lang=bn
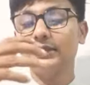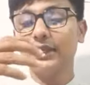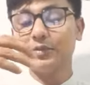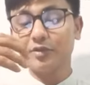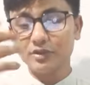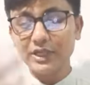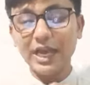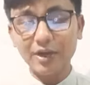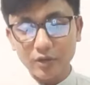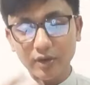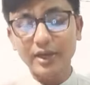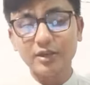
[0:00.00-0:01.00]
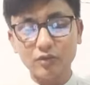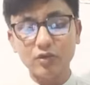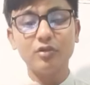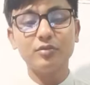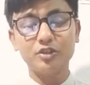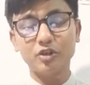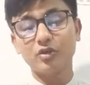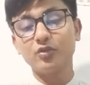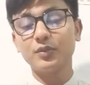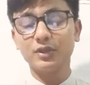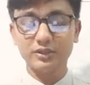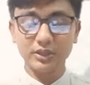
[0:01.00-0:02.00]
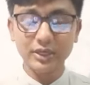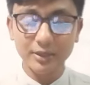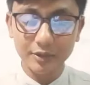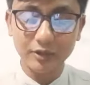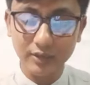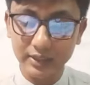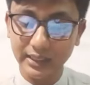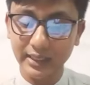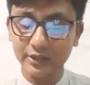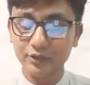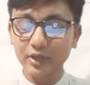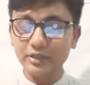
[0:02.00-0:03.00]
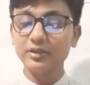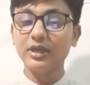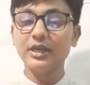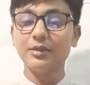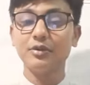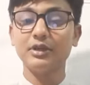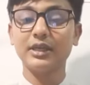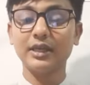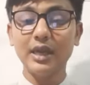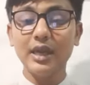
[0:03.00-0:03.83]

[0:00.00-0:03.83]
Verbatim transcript: তারপর হচ্ছে আরও অনেকগুলো বিষয়ের উপর আসলে লেভেল হয়ে থাকে তো আসলে লেভেলটা